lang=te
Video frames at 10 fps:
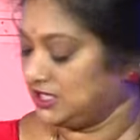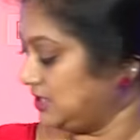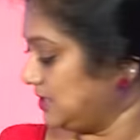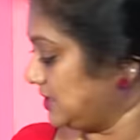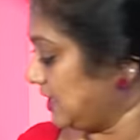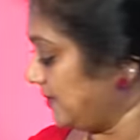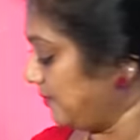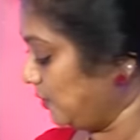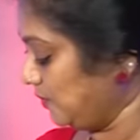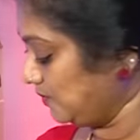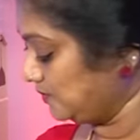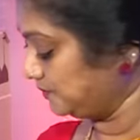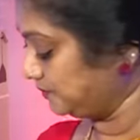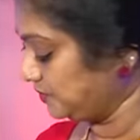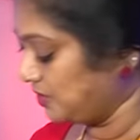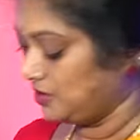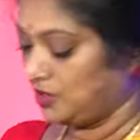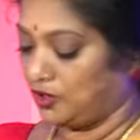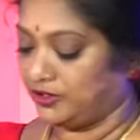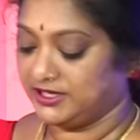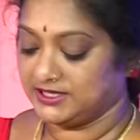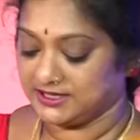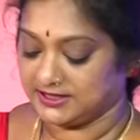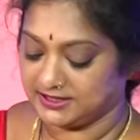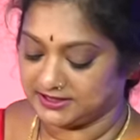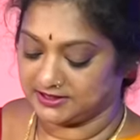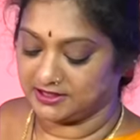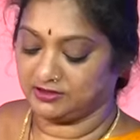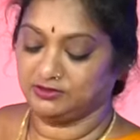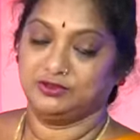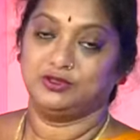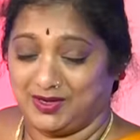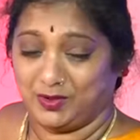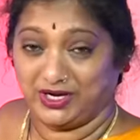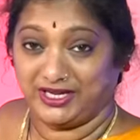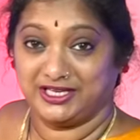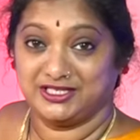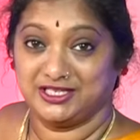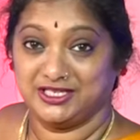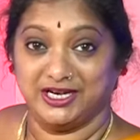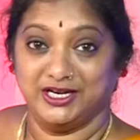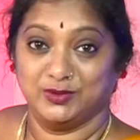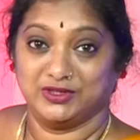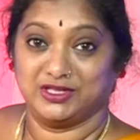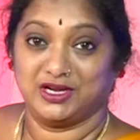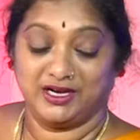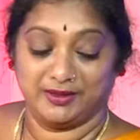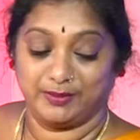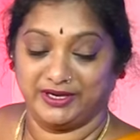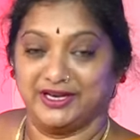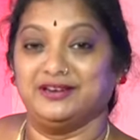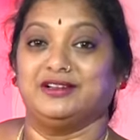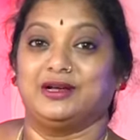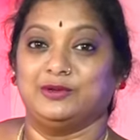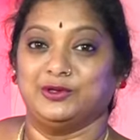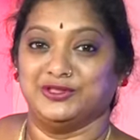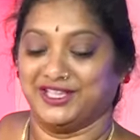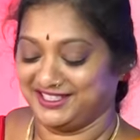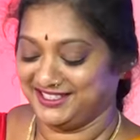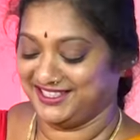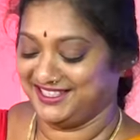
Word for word: ఈ టైంలో ఆనియన్స్ వేసేస్తున్నాను ఒక కేజీ ఏడు వందల డెబ్బై ఏడు గ్రాములు ఉంది అది